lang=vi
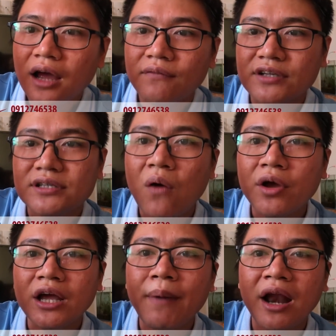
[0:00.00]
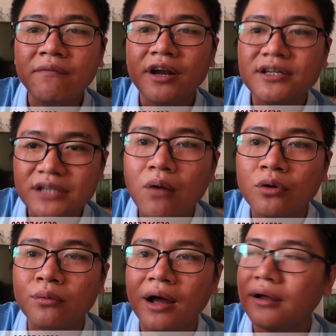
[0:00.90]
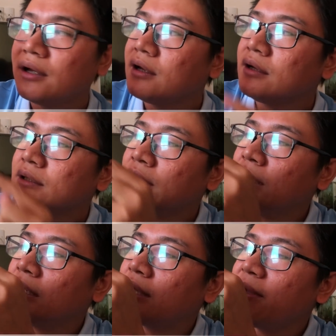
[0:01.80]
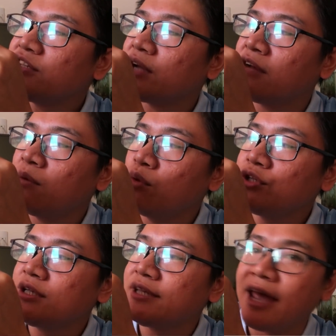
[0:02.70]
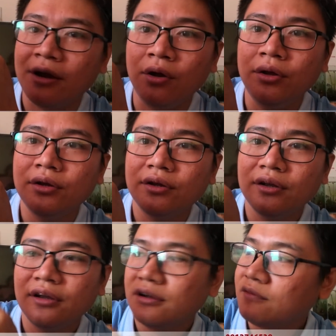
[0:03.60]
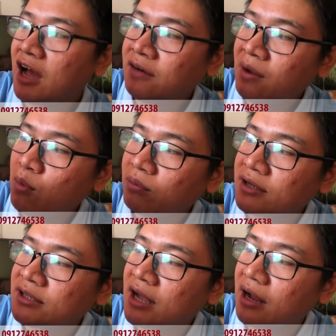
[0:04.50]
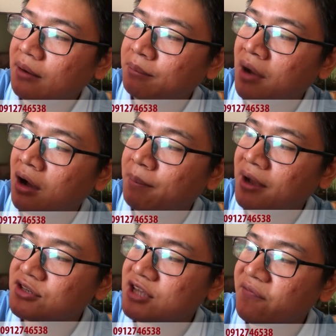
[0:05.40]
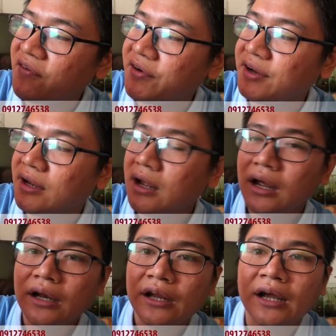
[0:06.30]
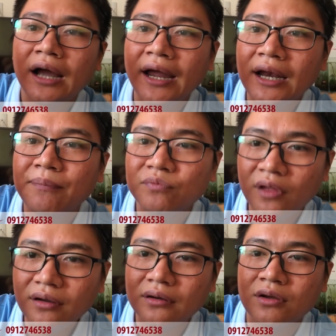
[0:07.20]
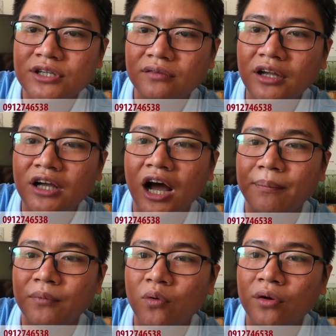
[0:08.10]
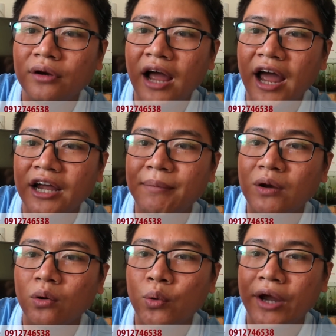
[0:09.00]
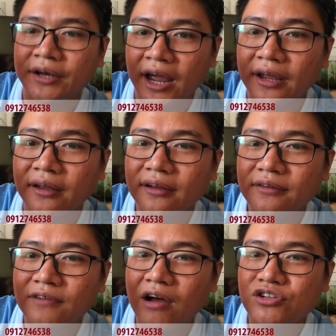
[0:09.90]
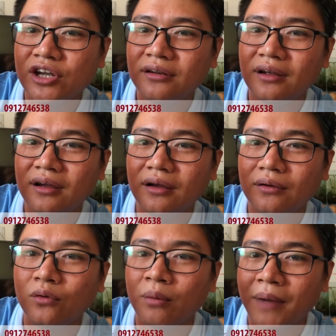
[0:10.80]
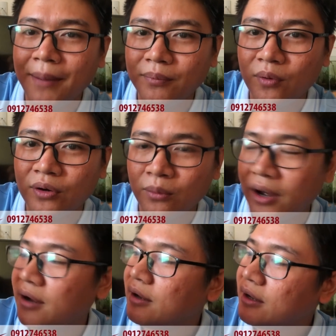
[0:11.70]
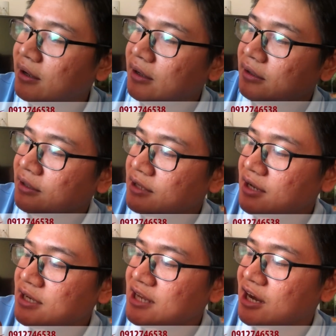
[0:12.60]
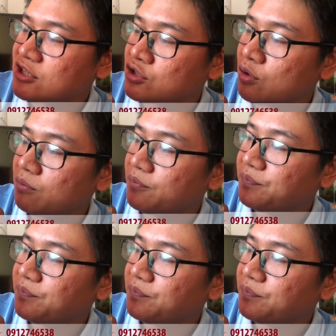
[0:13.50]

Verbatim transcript: và sau khi các bạn ấn vào đây xong đúng không ạ thì các bạn chỉ ấn vào mục chia sẻ thôi và ấn vào mục là gì ạ mở bằng Safari thì ngay lập tức nó sẽ tích hợp luôn hai cái bản đồ quy hoạch này vào trên ờ, Google Maps luôn đúng không ạ thì rất là dễ dàng để sử dụng